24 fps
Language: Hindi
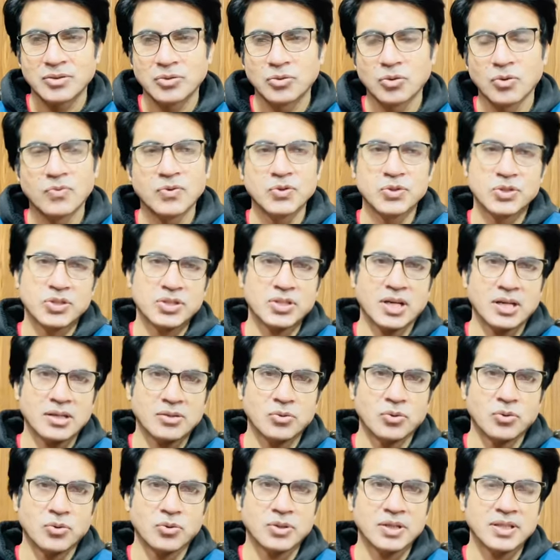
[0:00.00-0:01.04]
तो वो
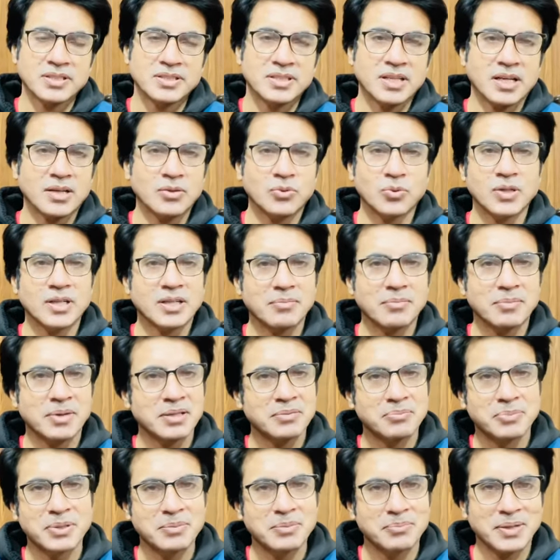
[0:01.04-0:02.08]
स्टक हो गया स्टक होने के
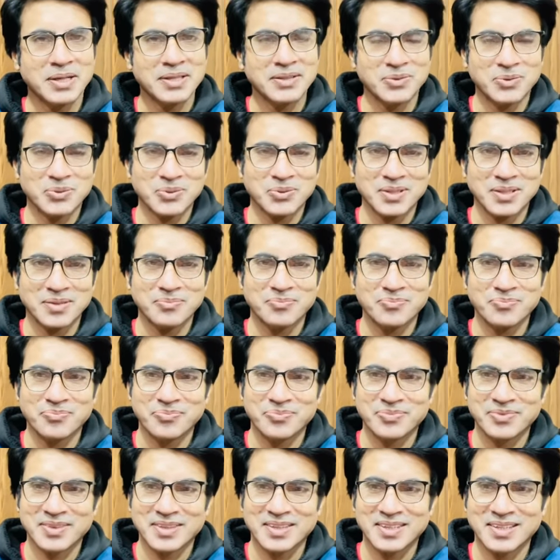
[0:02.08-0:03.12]
बाद फिर बंद हो
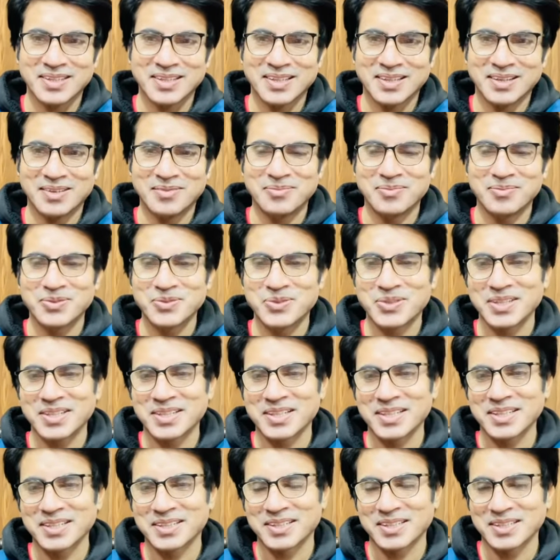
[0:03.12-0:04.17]
गया अब मुझे
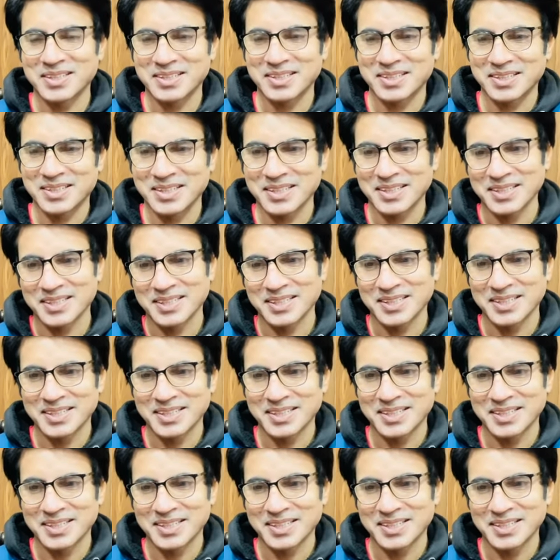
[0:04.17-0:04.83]
ये था कि